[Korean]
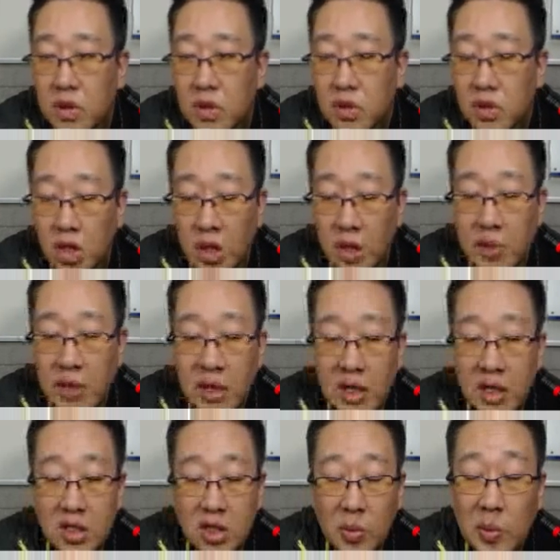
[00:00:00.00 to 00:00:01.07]
연합회님
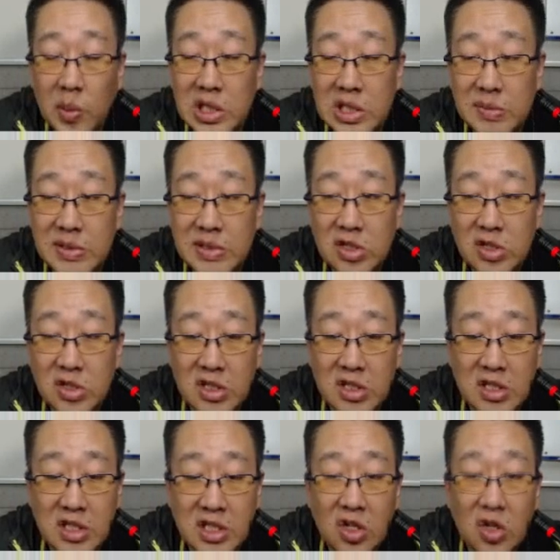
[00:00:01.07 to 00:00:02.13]
같은
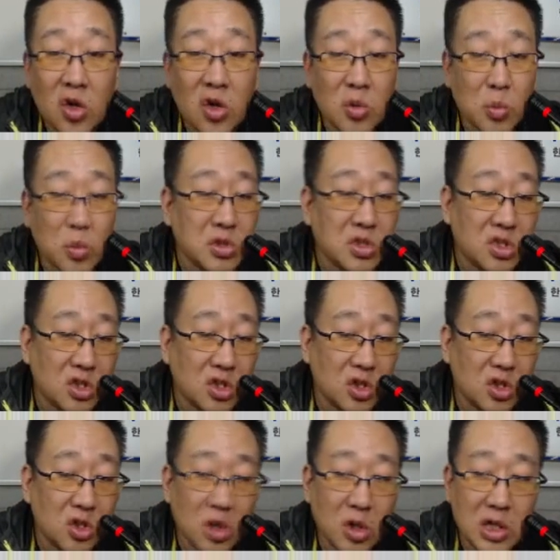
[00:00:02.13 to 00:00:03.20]
떡볶이집에서는 이런 거는 못 쓰죠.
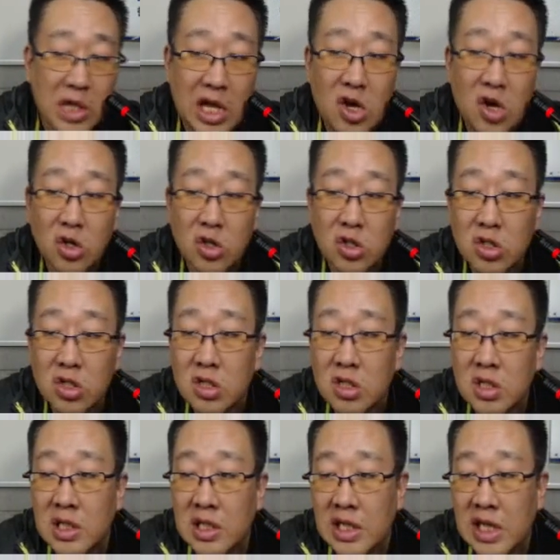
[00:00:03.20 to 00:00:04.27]
더 대형,
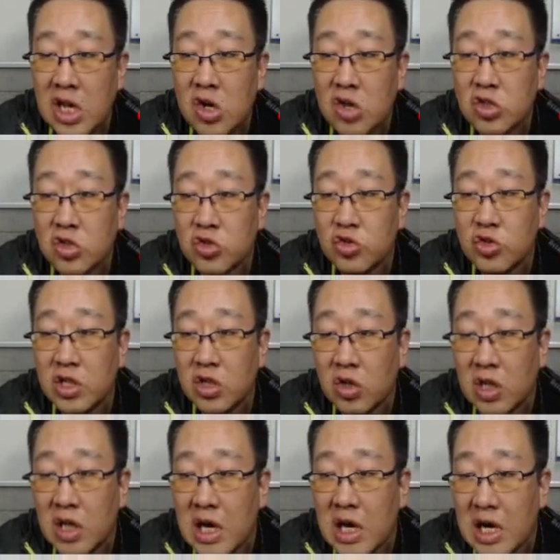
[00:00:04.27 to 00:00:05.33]
대형
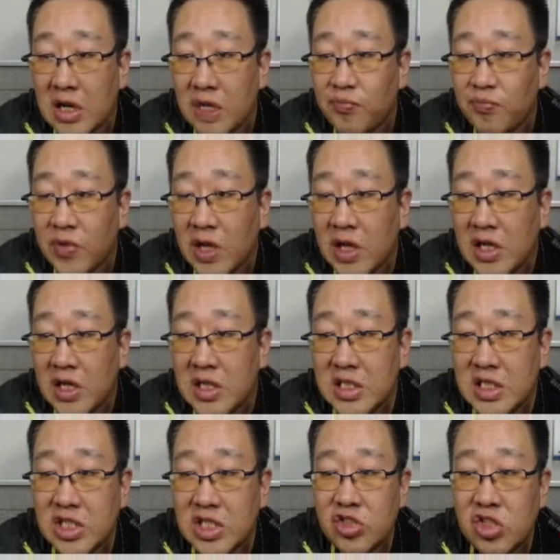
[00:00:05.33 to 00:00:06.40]
정수기거나
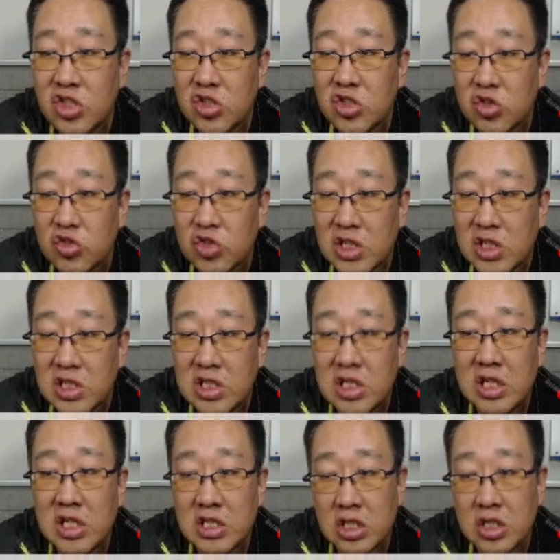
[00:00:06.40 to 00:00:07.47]
직수형 정수기
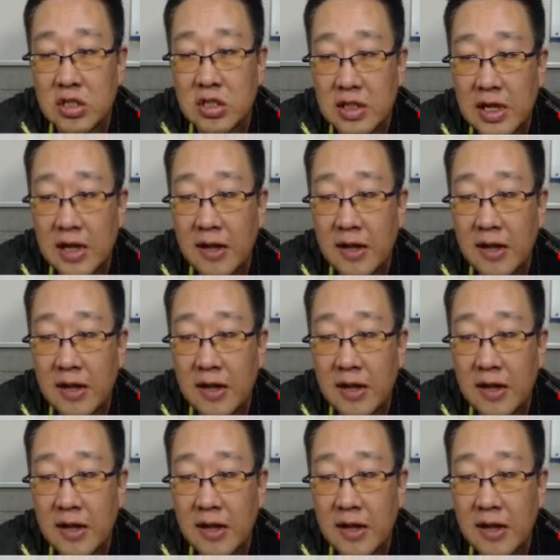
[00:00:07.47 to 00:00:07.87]
쓰셔야죠. 네.